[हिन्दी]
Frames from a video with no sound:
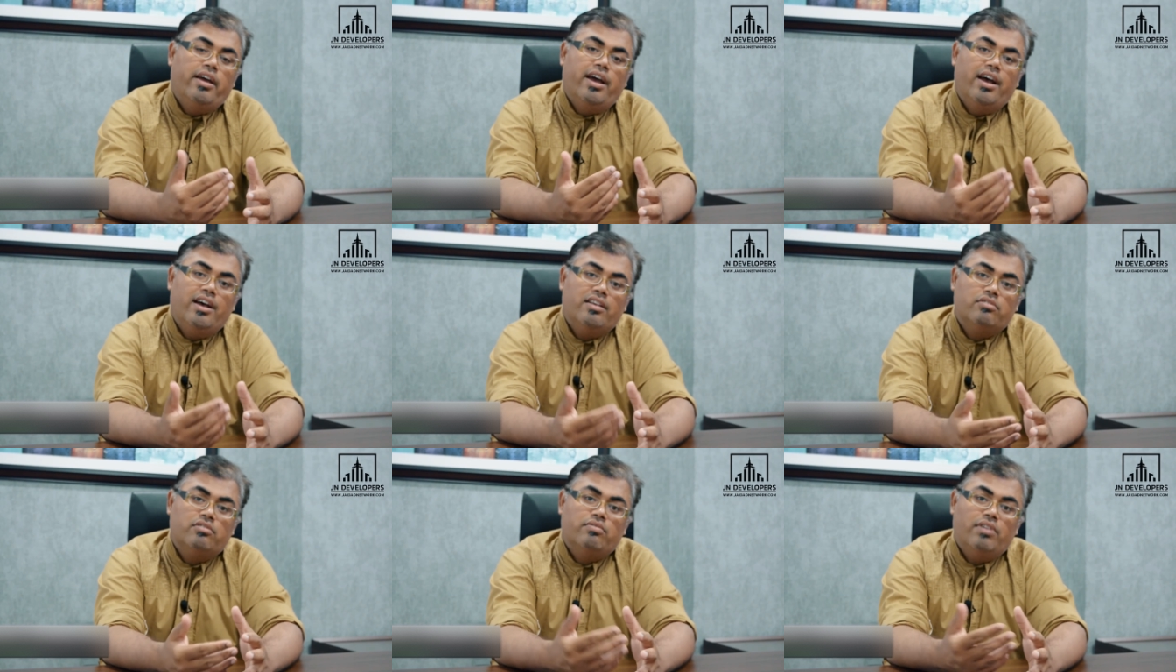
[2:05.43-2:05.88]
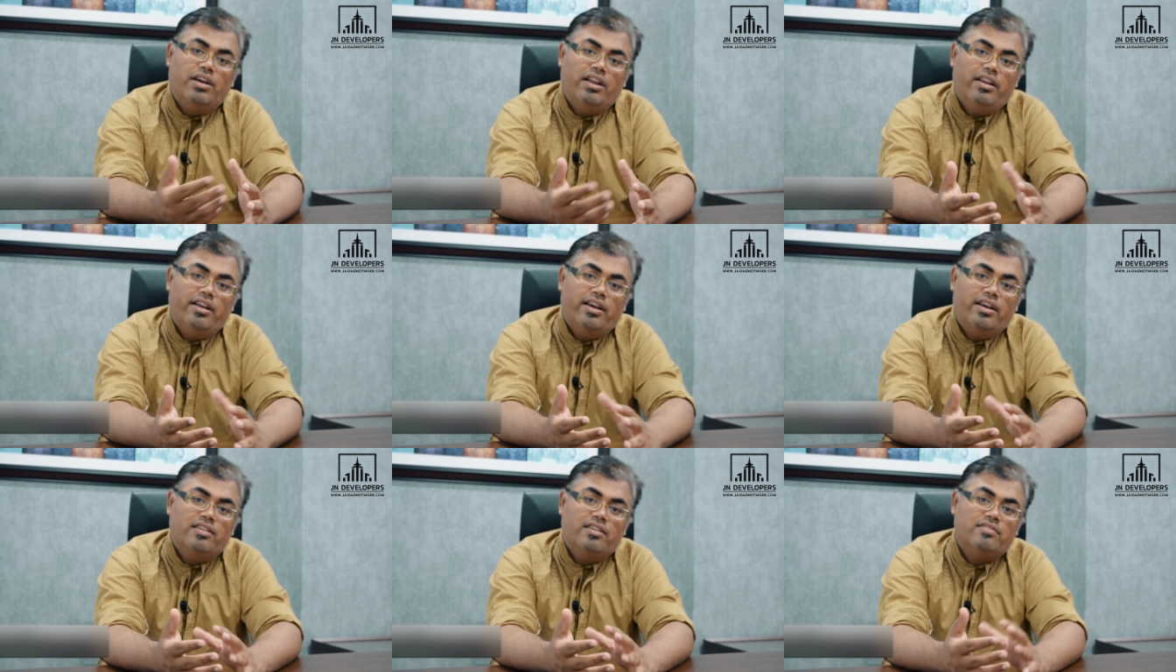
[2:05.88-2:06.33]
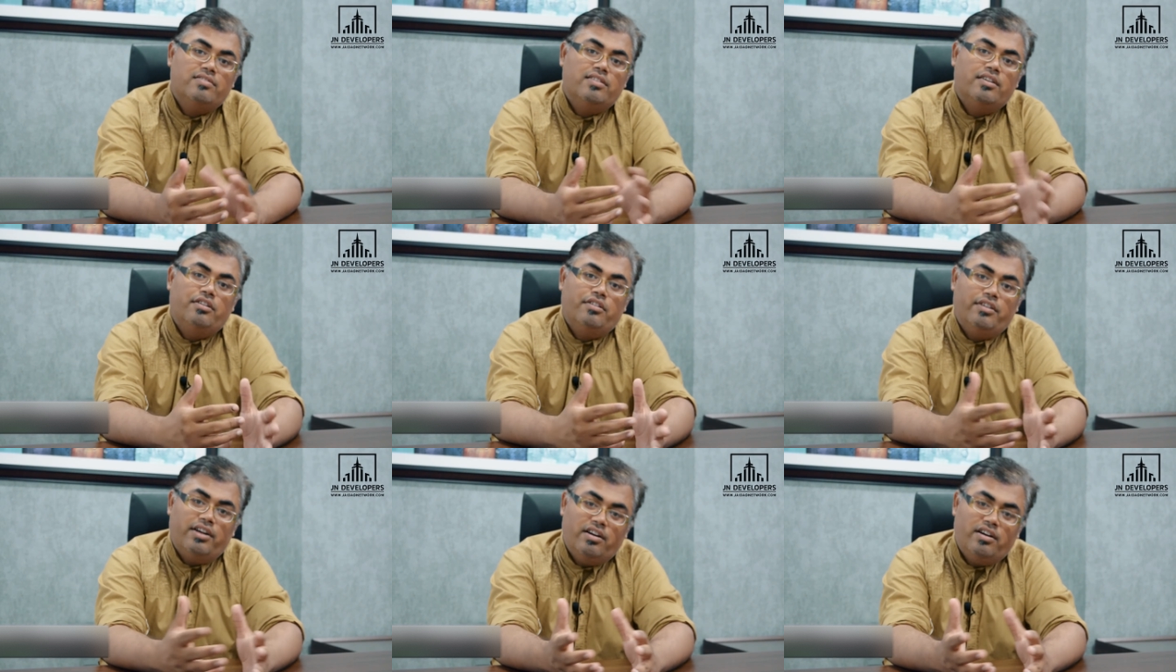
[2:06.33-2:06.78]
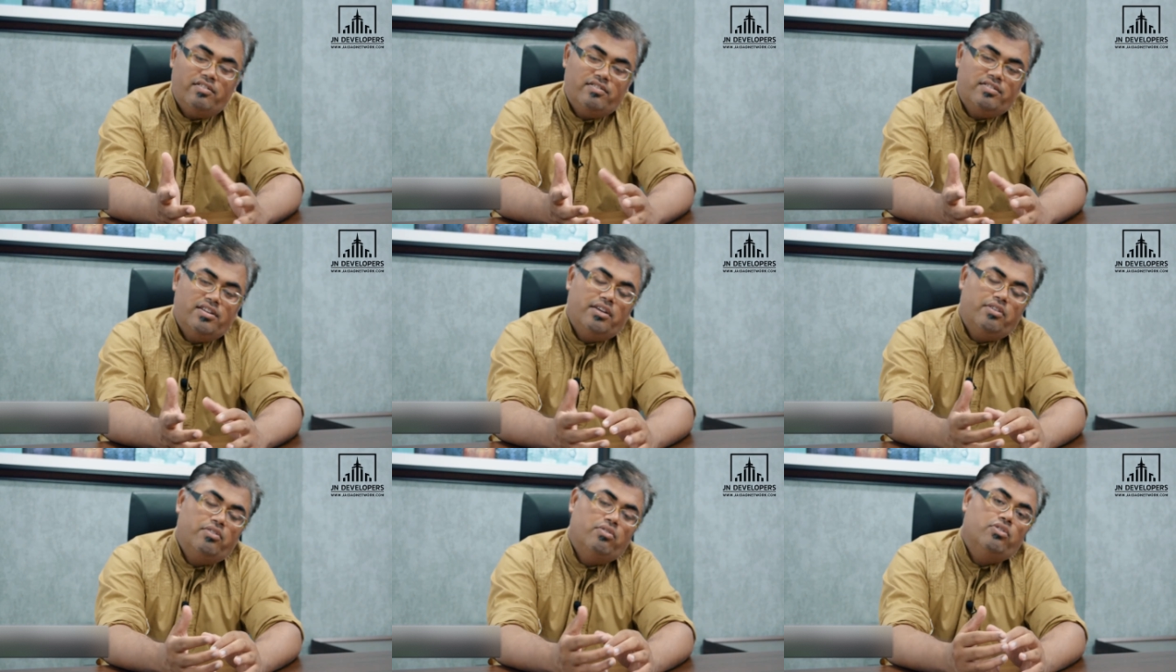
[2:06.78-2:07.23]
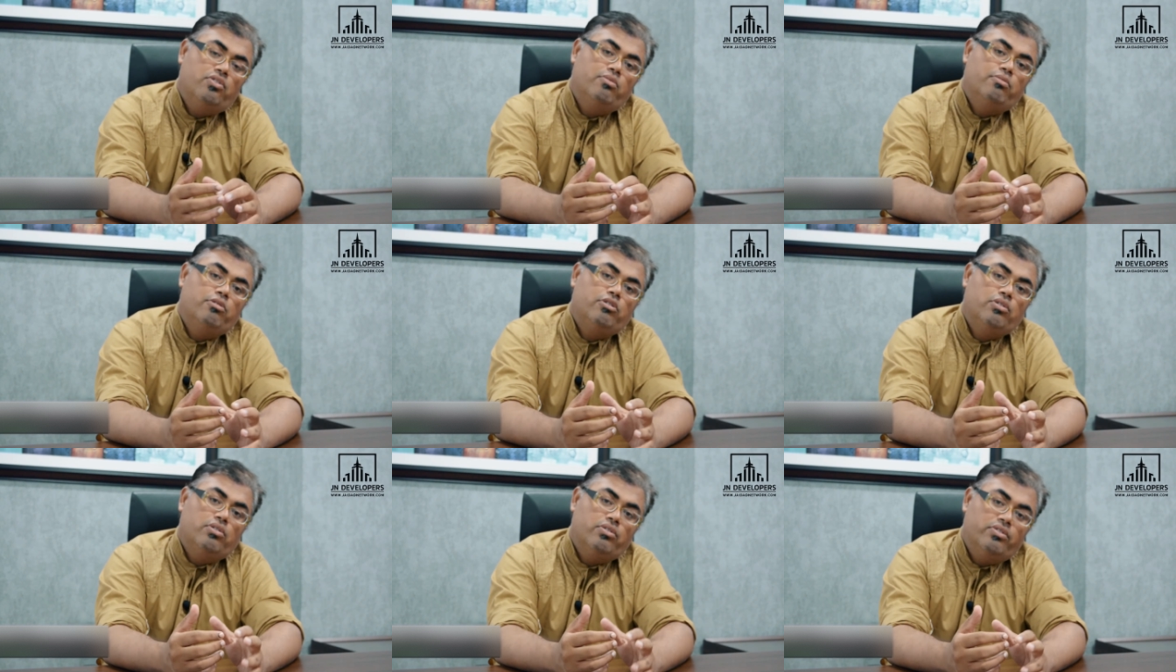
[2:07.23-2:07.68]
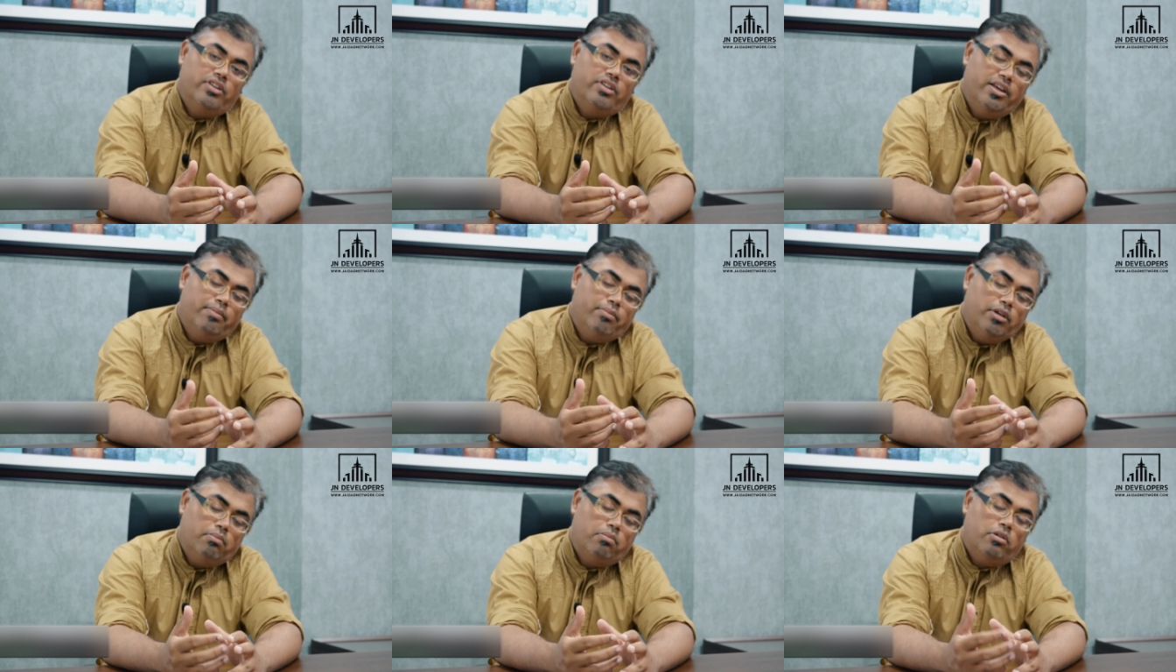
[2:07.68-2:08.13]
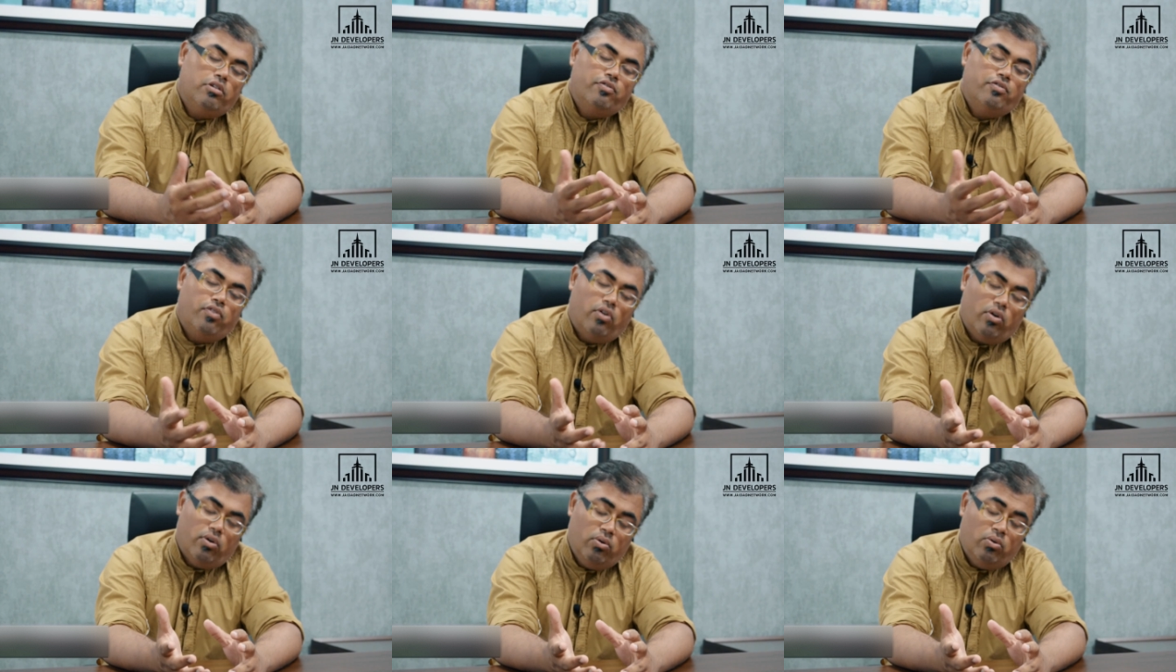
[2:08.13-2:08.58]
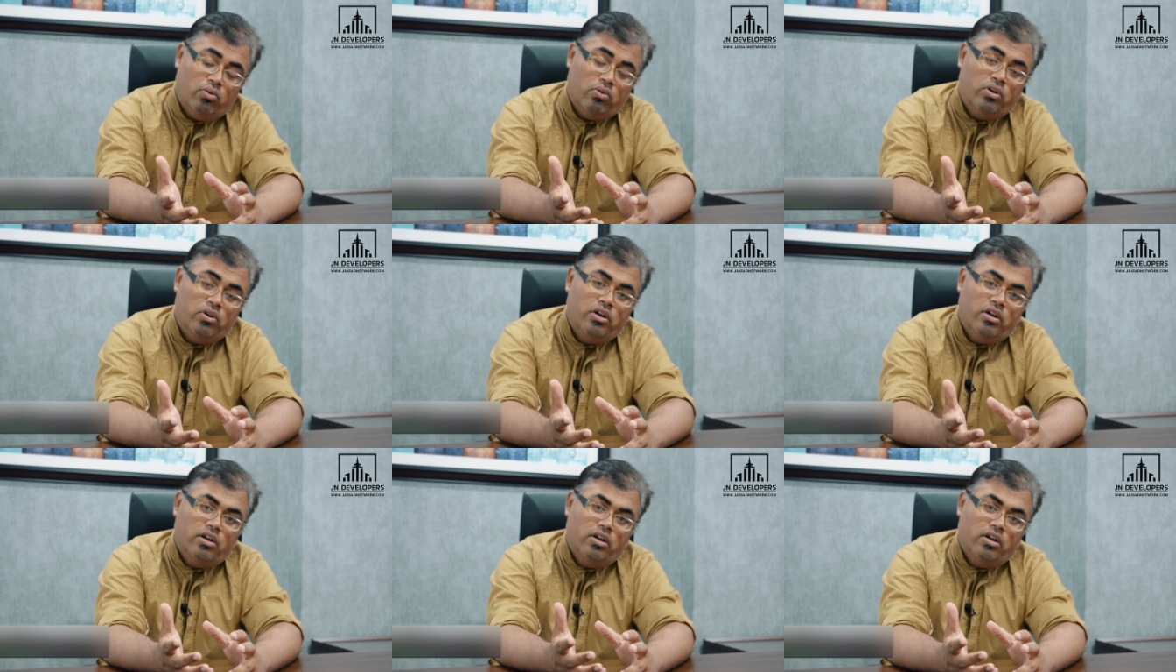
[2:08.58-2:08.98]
एज वेल एज़ द ट्रेंड्स दैट यूजुअली पीपल फॉलो